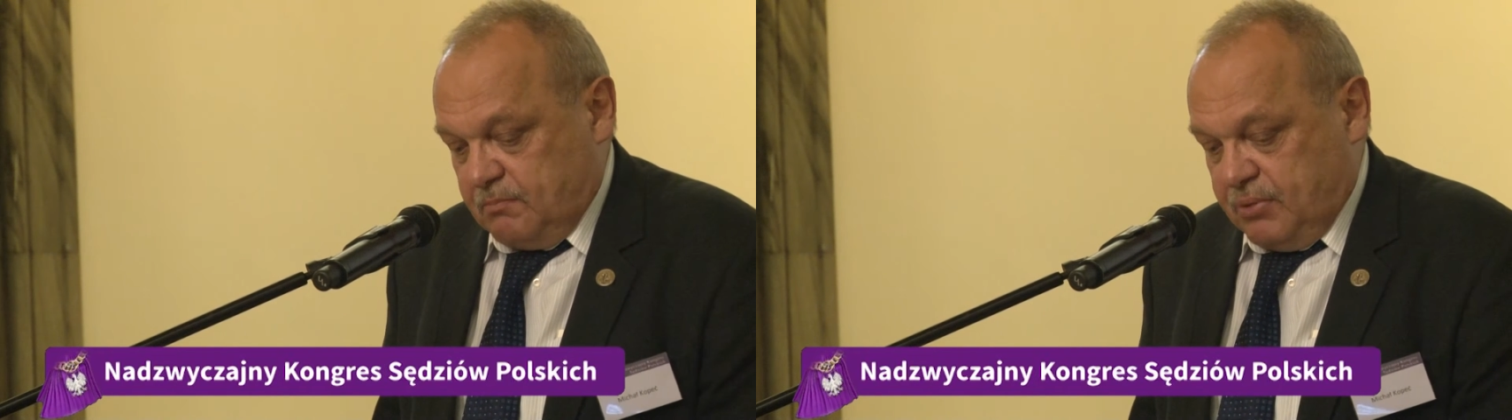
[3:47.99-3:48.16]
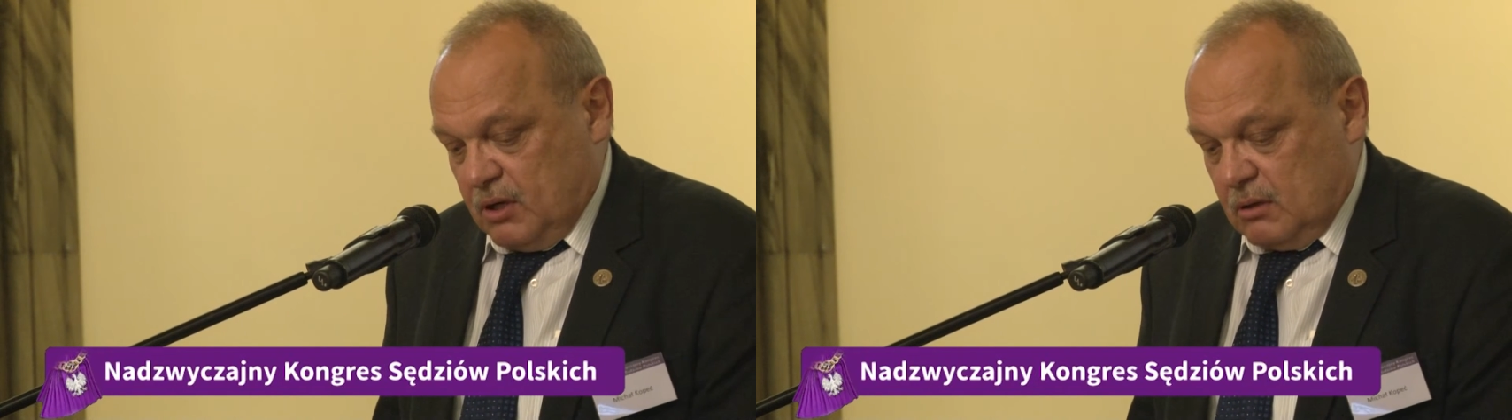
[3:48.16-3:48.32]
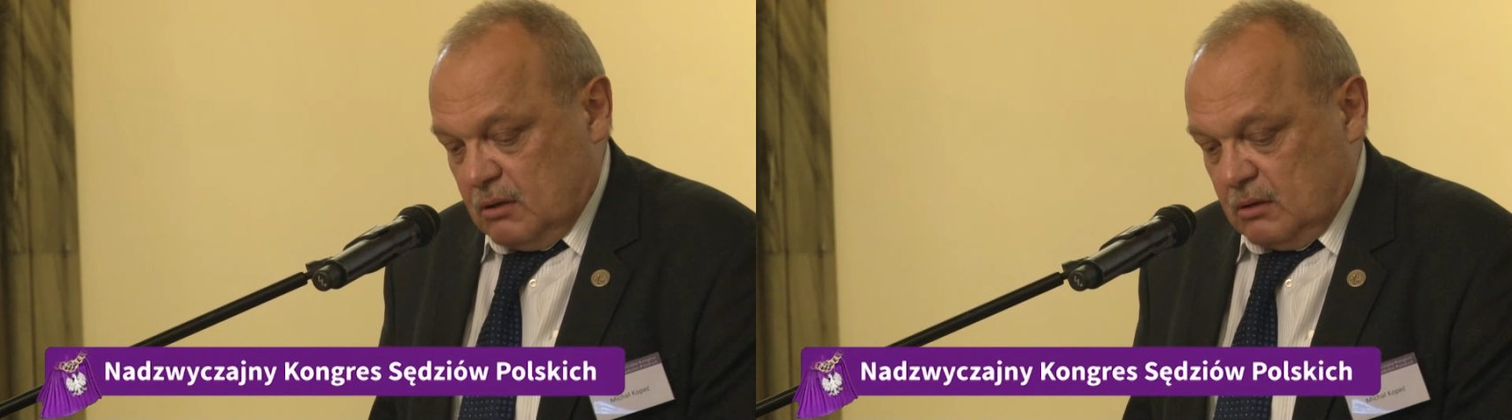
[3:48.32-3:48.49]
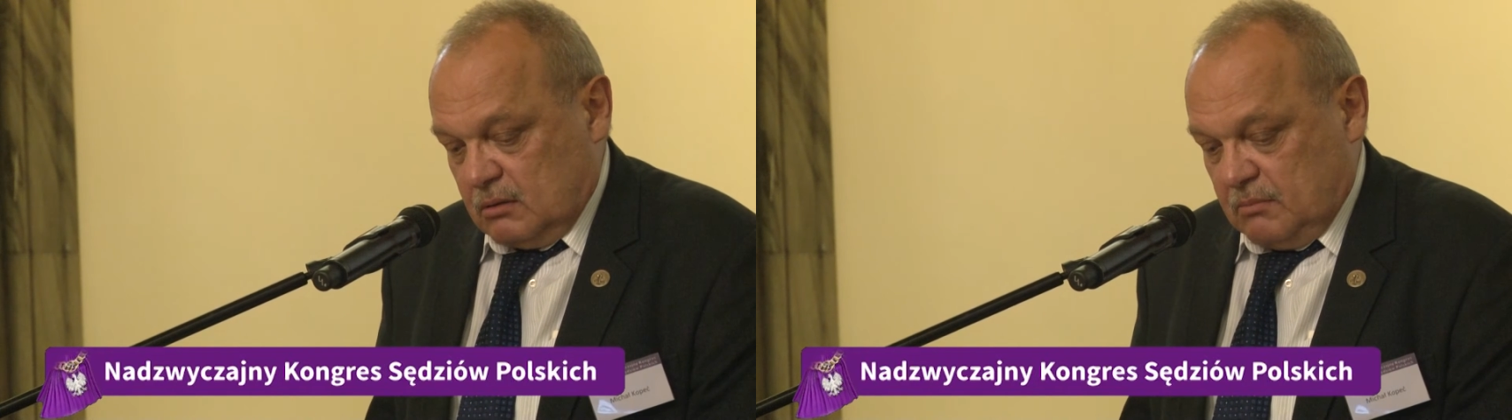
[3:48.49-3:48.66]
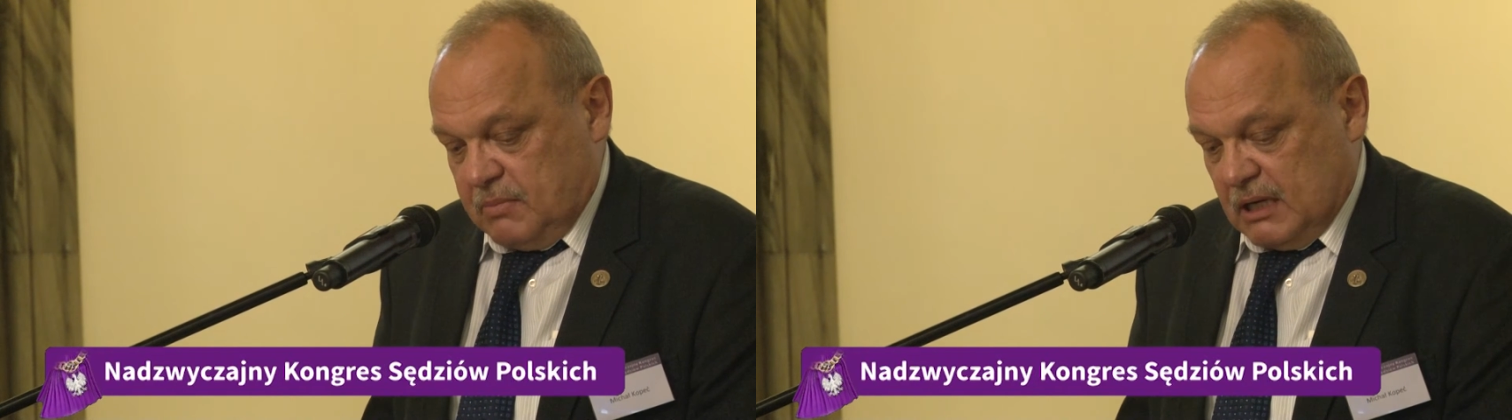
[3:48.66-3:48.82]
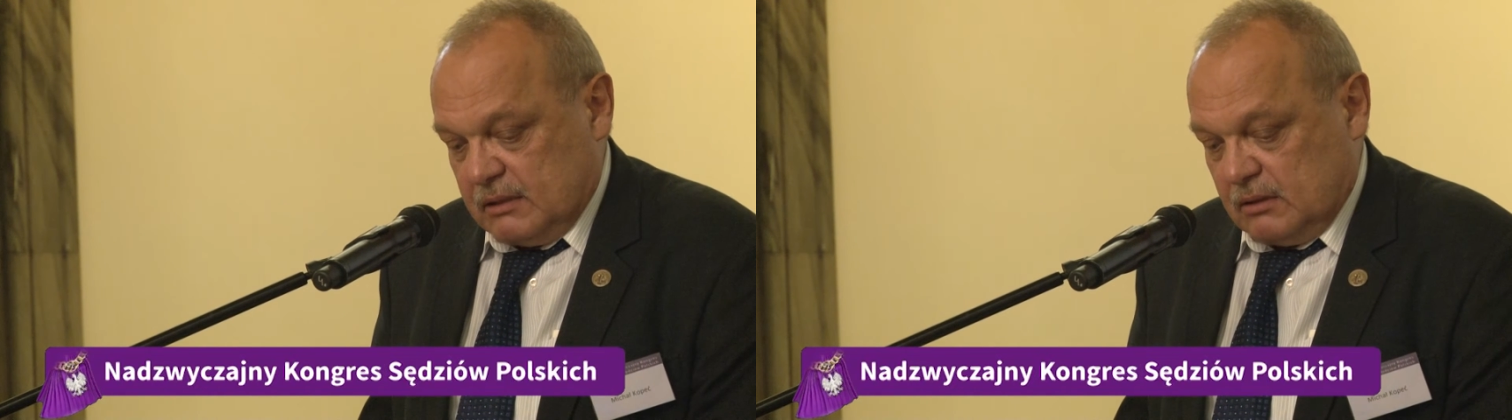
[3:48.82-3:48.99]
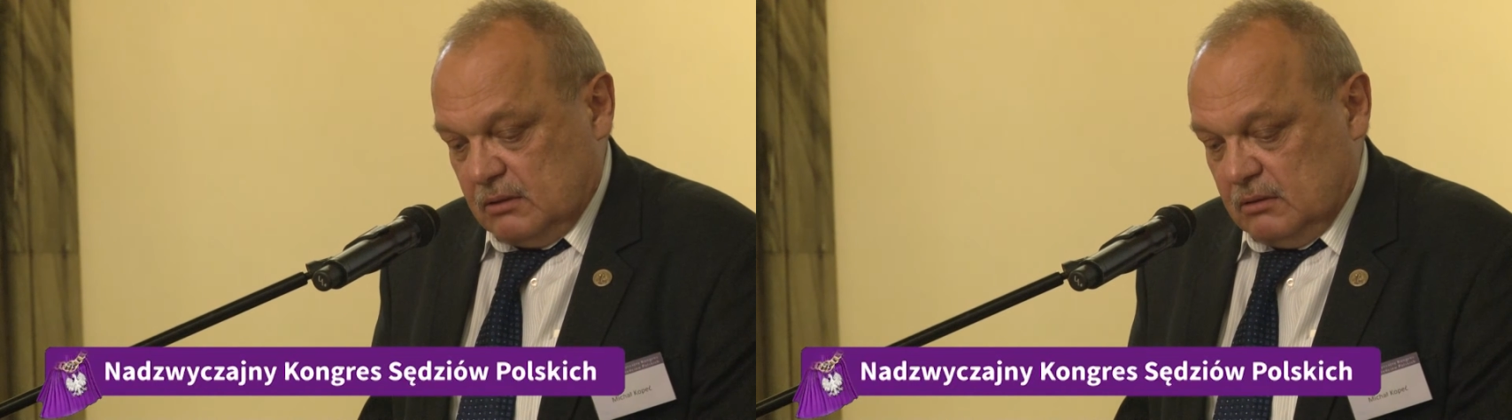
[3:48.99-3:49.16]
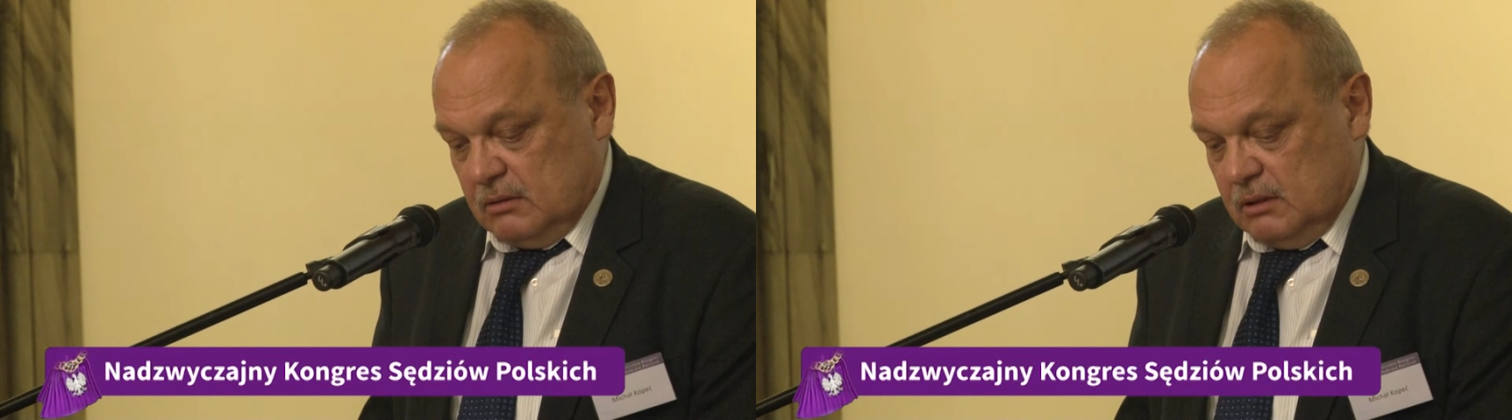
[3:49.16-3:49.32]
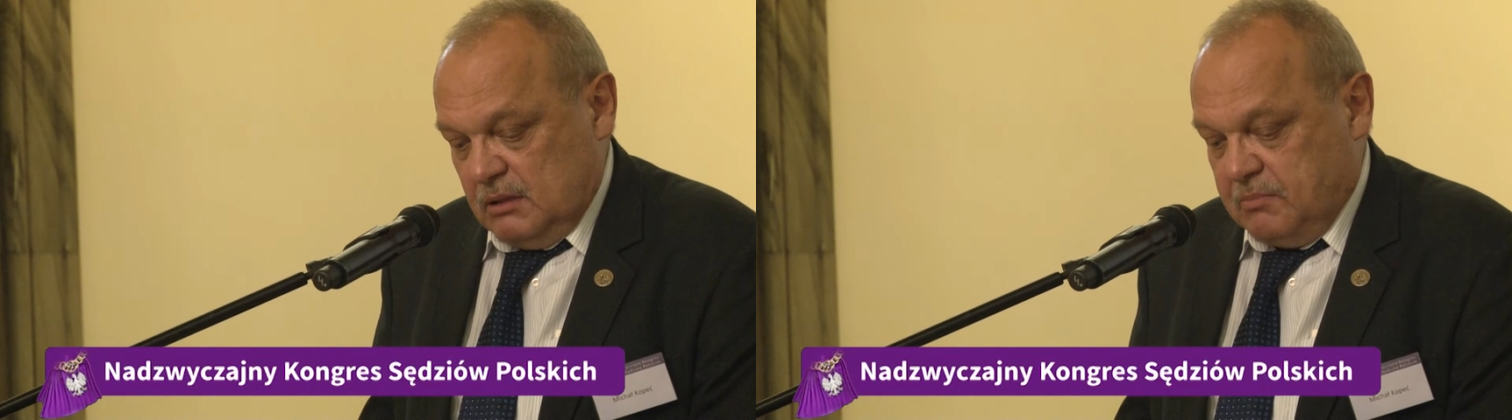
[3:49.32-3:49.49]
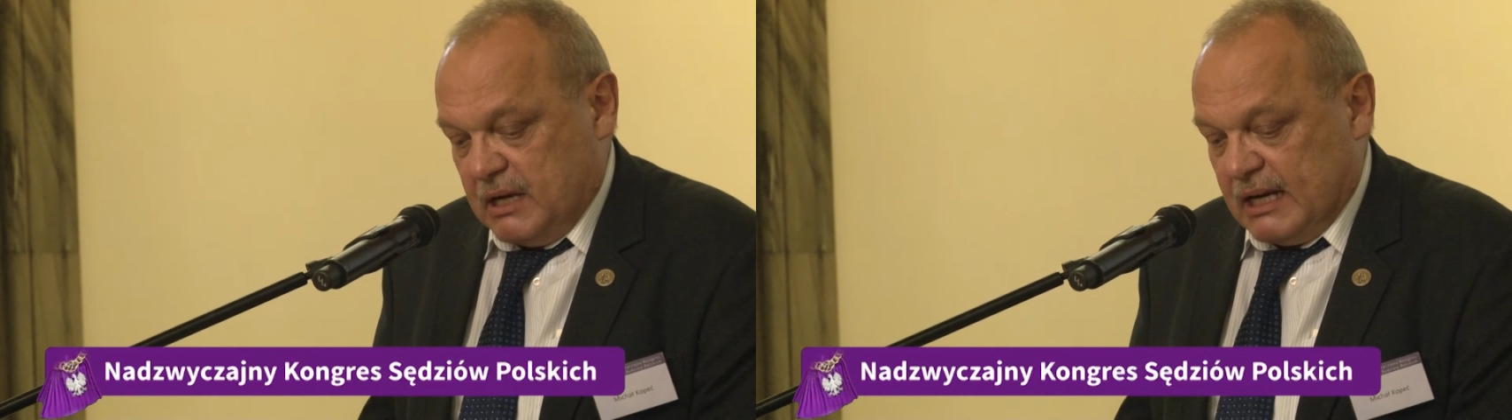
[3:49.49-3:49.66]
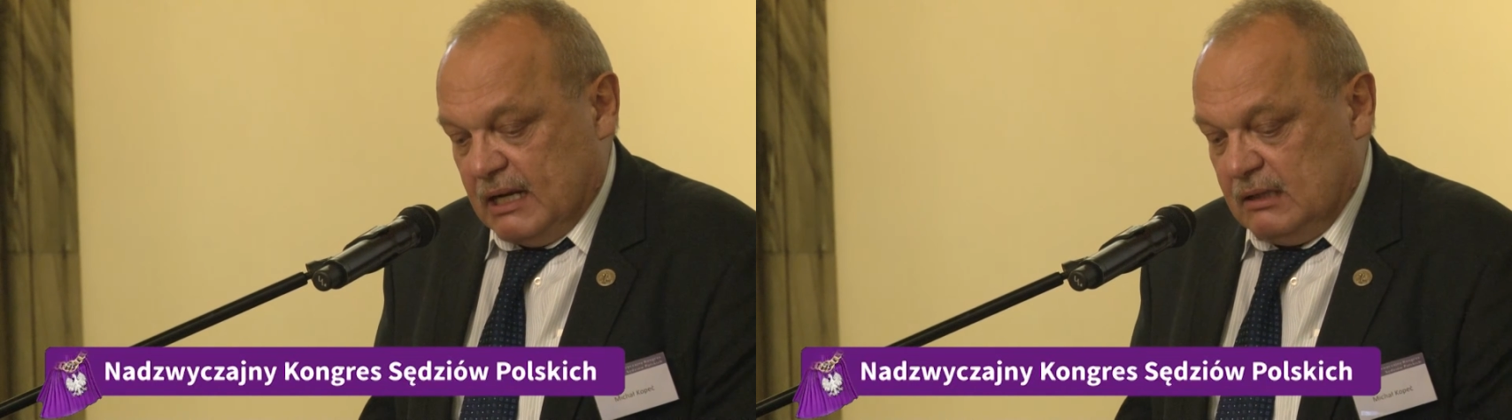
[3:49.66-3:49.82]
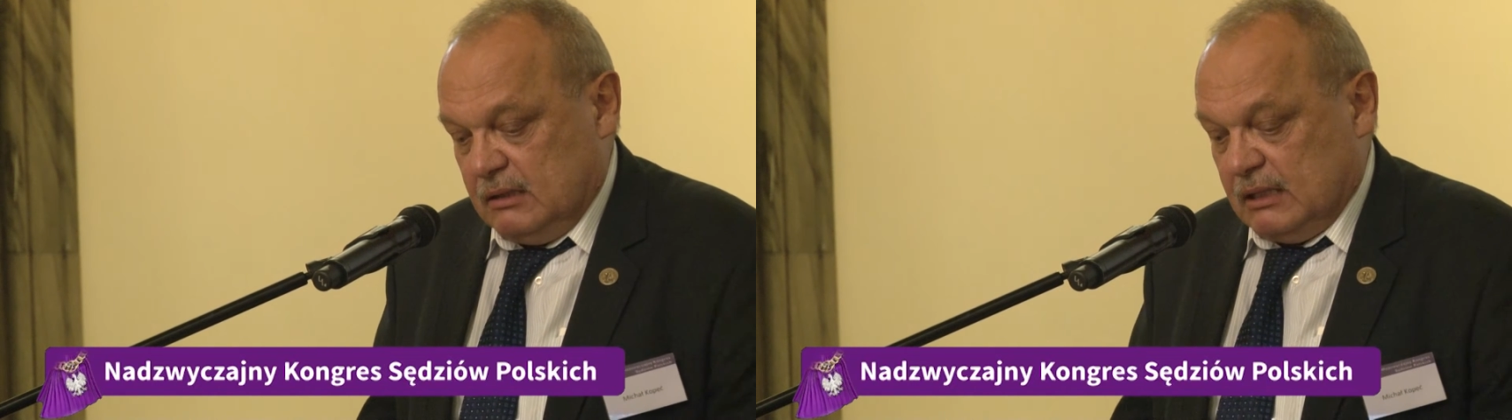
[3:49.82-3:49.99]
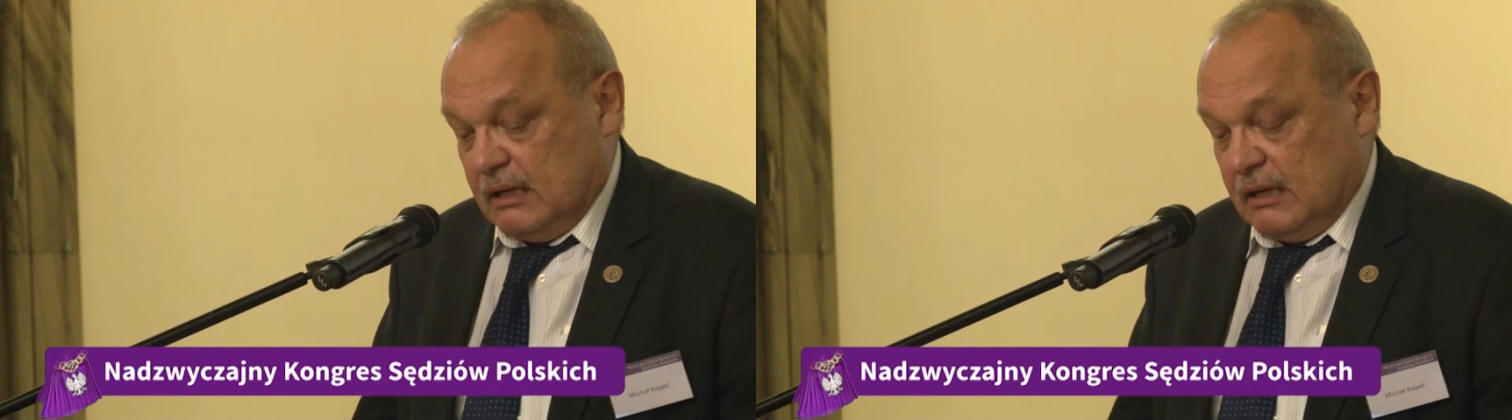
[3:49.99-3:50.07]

pogląd bardzo liberalny,